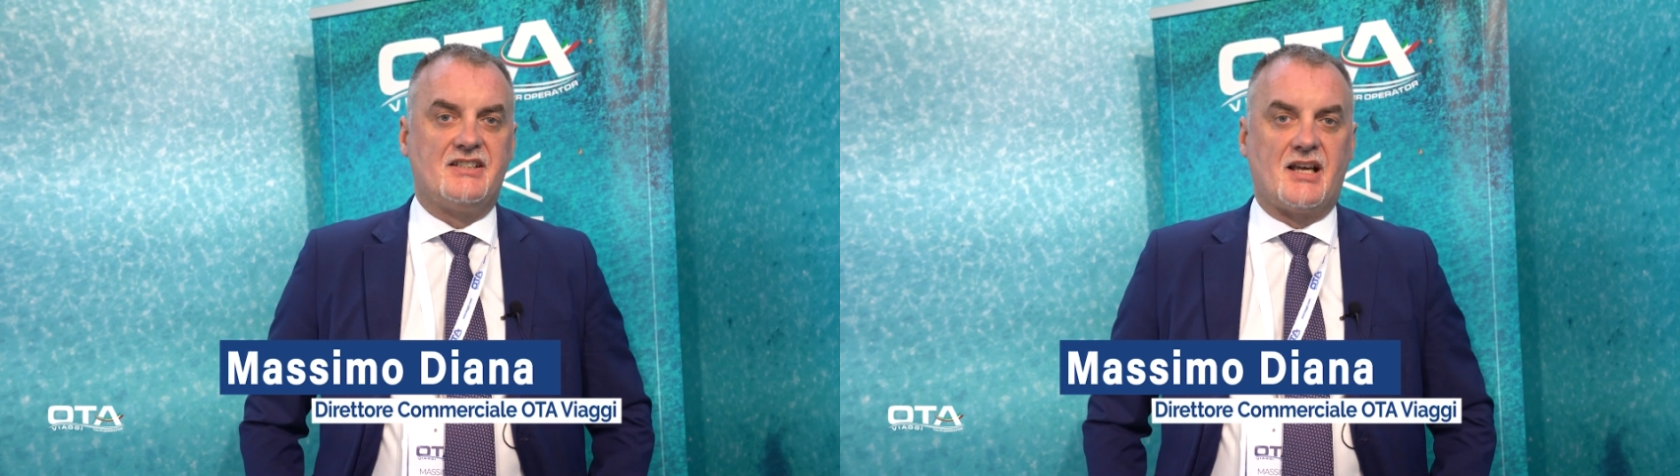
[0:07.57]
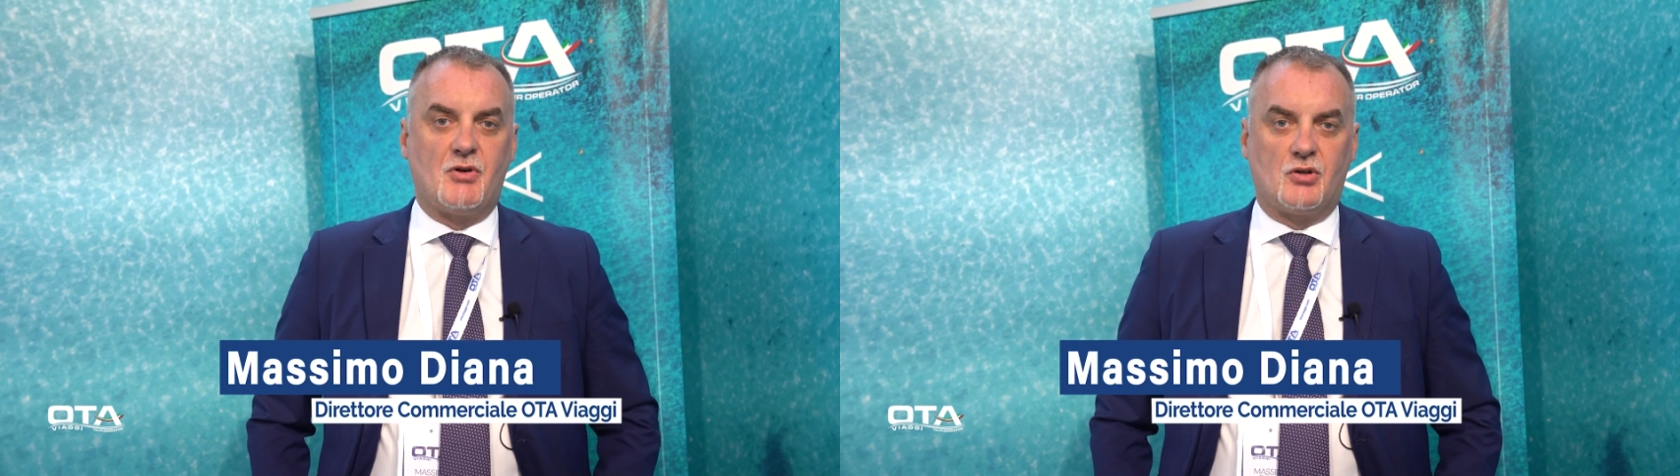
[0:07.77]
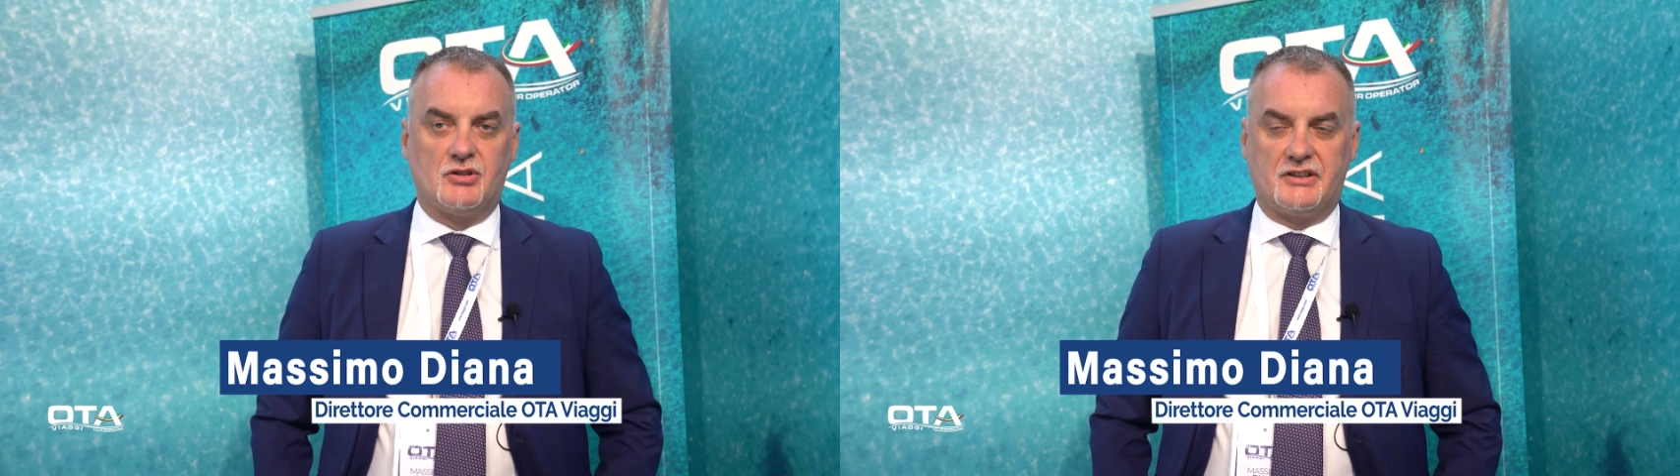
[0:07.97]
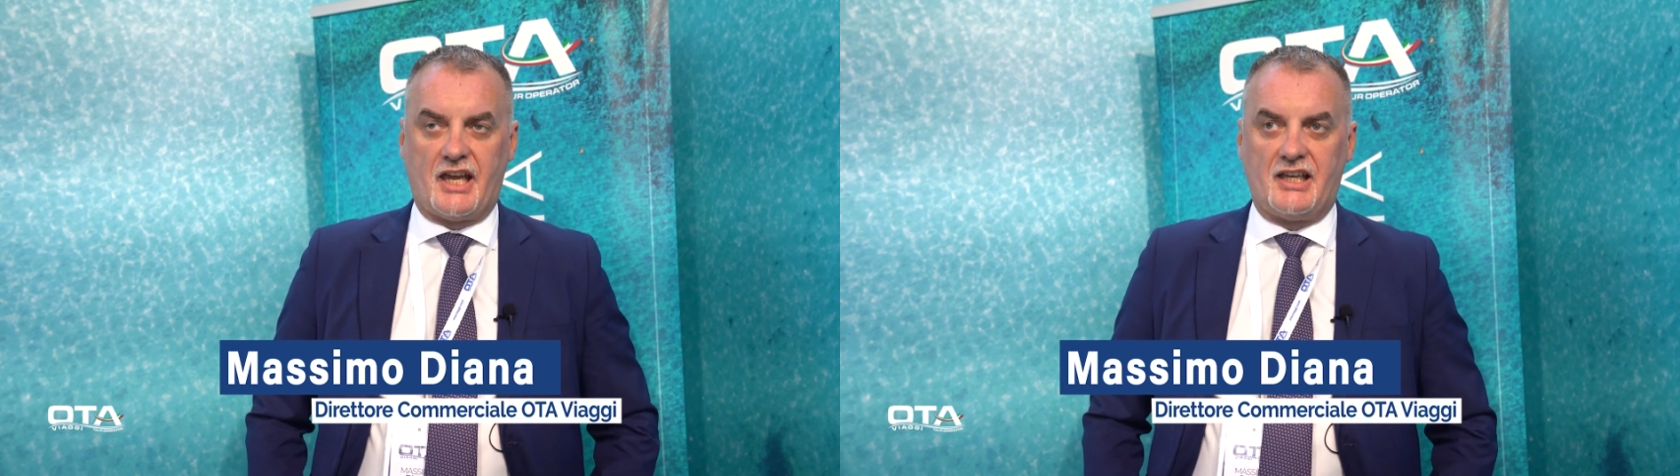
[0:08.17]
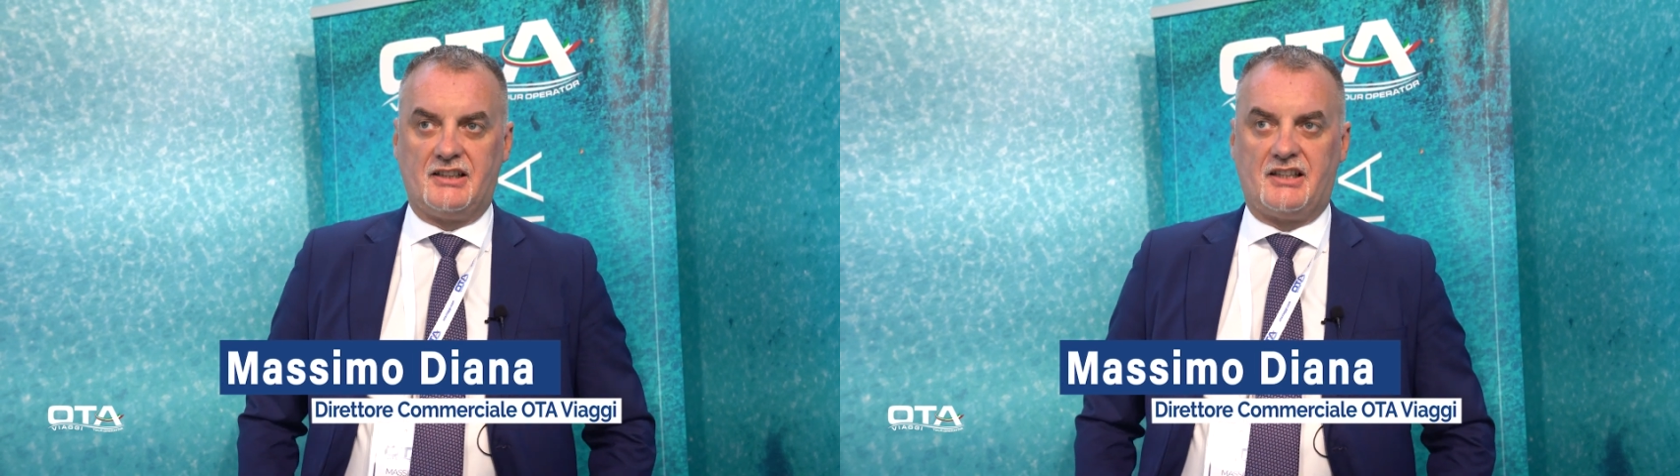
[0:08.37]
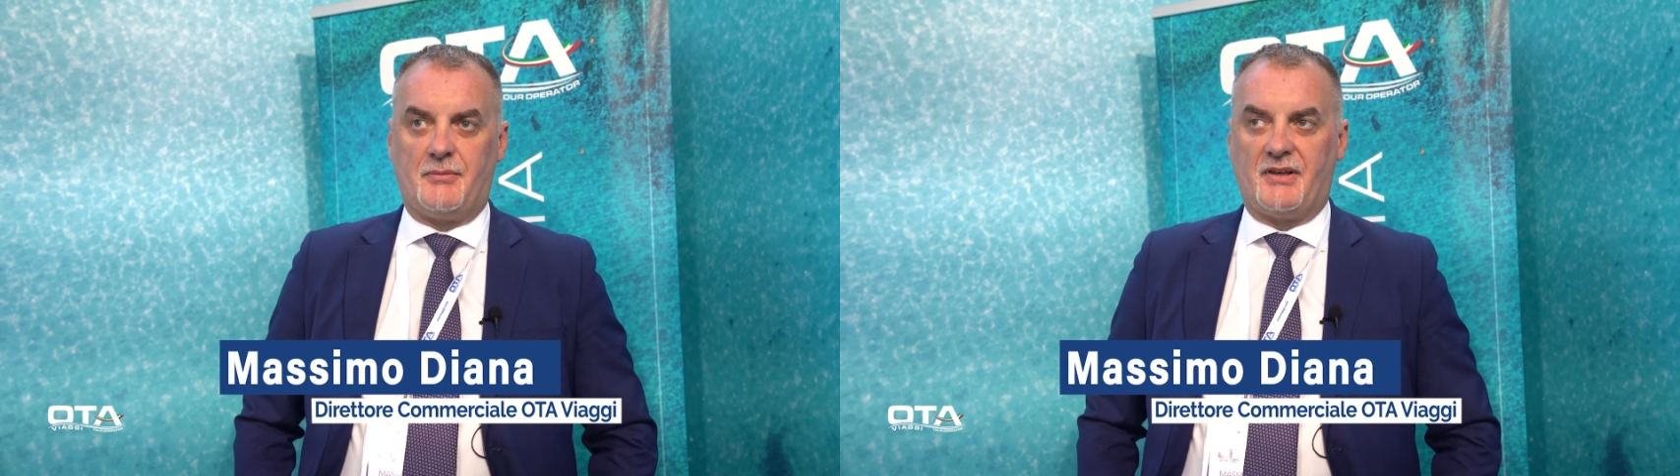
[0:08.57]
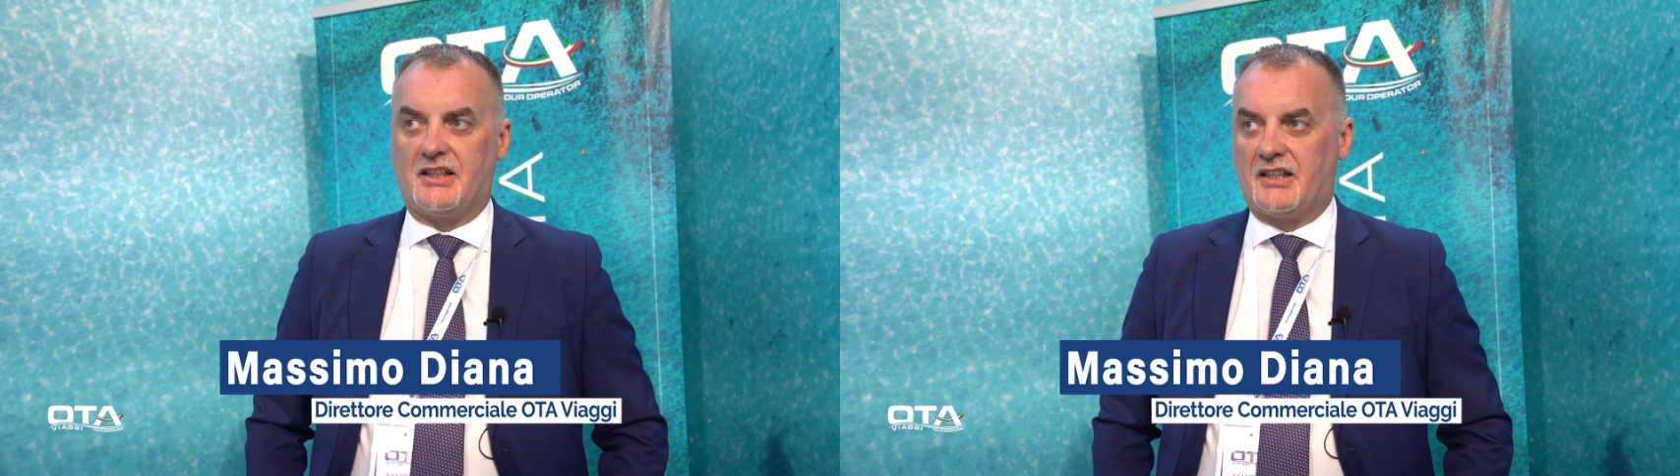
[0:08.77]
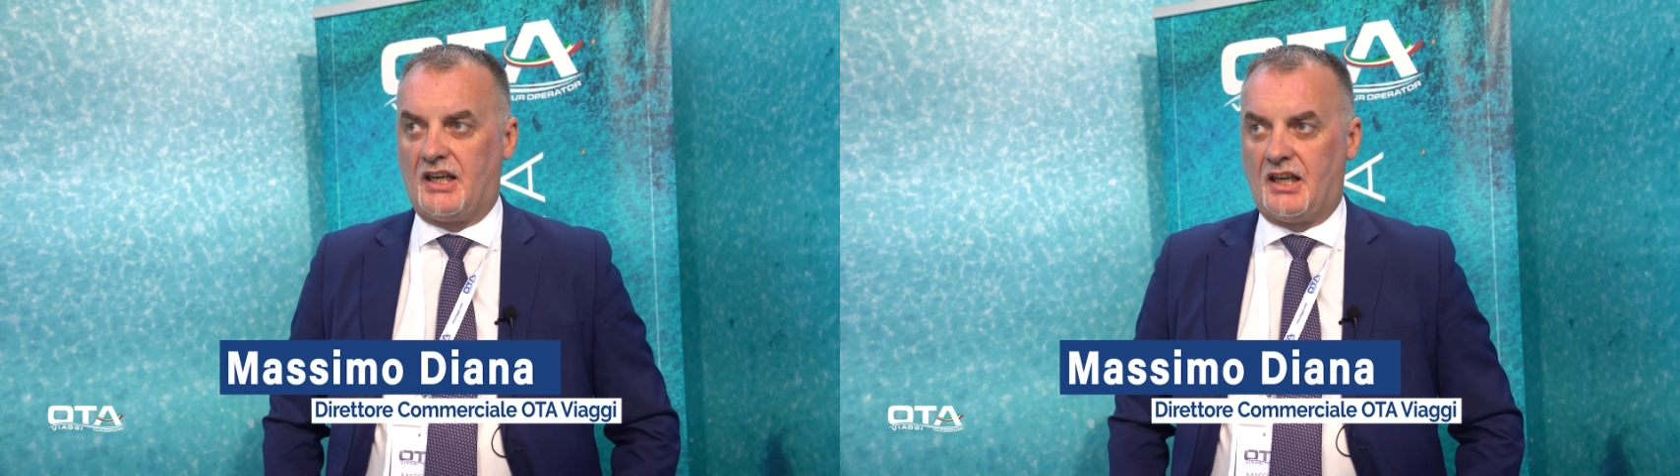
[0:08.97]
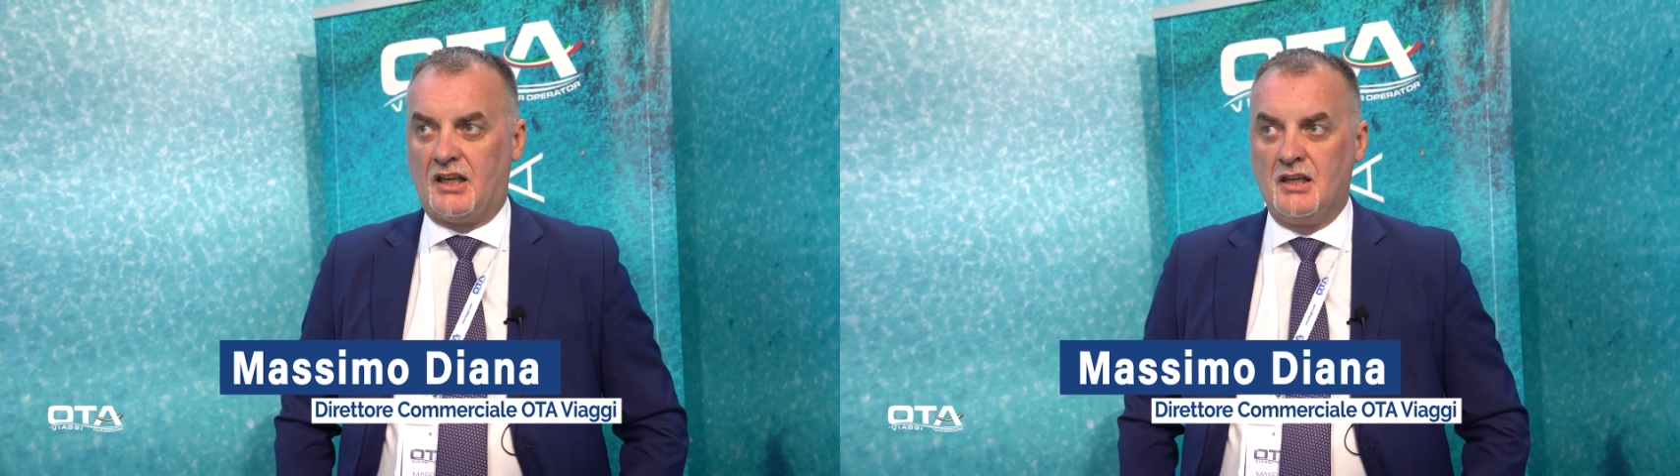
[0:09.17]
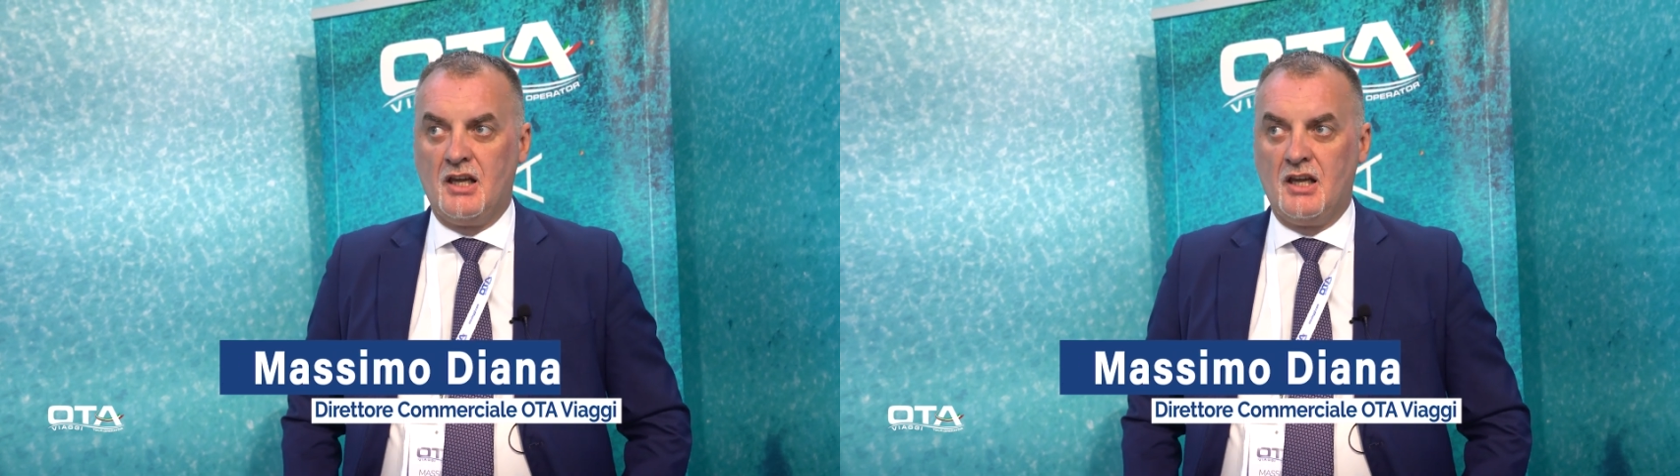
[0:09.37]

siamo contenti perché